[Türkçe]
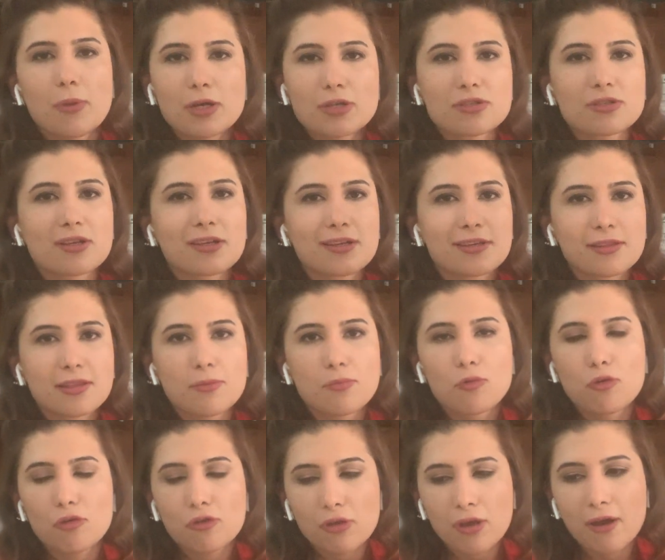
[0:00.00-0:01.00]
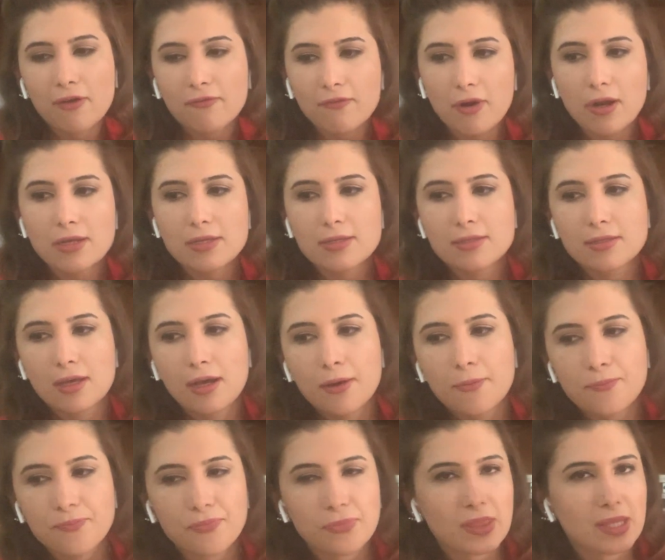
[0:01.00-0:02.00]
başka kitap okuyan varsa
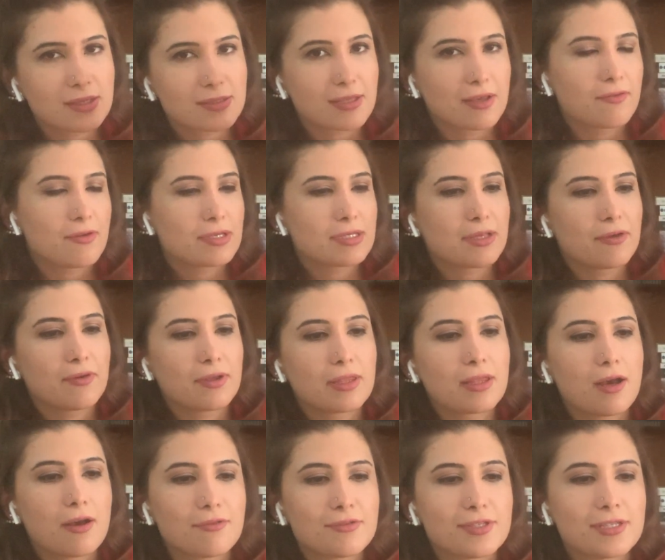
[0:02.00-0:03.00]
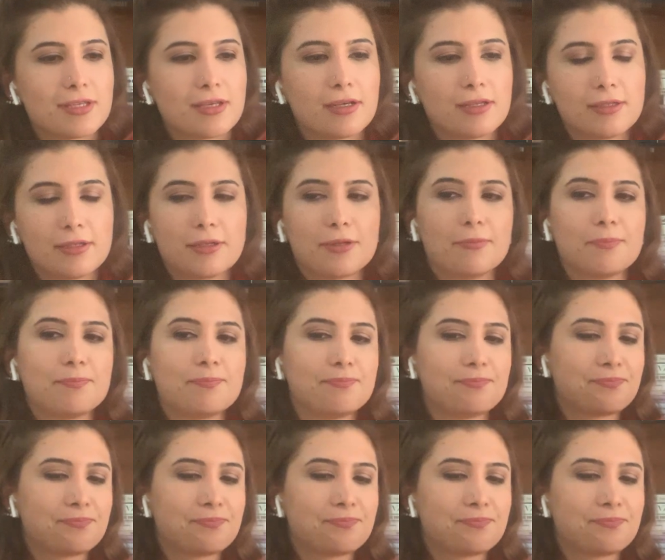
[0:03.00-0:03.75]
seve seve tavsiye alırım.